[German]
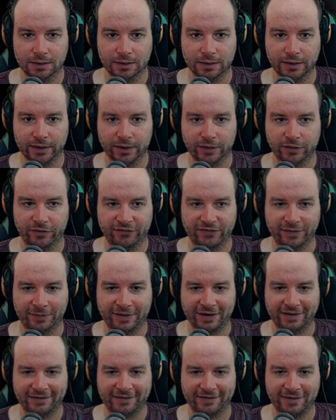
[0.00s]
Ich hoffe aber,
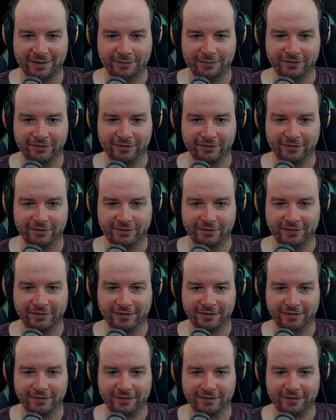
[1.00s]
dass dem so
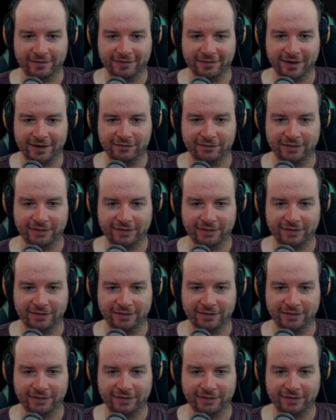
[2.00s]
sein